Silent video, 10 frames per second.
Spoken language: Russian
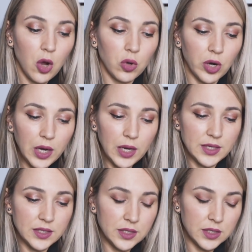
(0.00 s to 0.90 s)
О'Райли
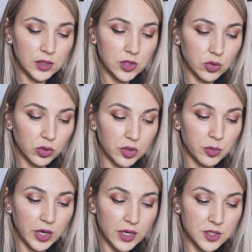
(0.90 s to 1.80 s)
оснастил исходный
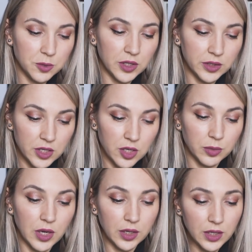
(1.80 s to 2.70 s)
механизм
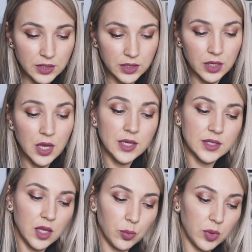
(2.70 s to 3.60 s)
контейнером для краски,
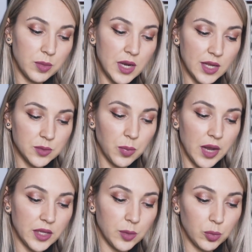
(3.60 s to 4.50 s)
стал применять
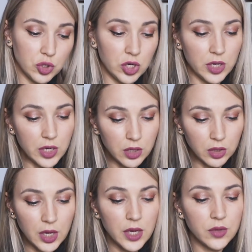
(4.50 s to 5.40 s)
спаянные пучки
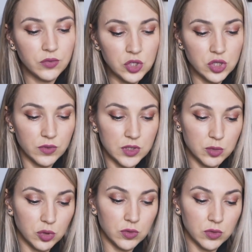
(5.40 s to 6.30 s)
игл и в
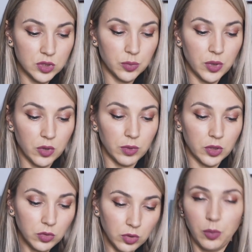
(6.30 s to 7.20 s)
1891 1991
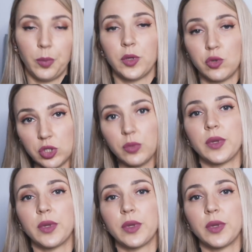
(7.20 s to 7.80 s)
году получил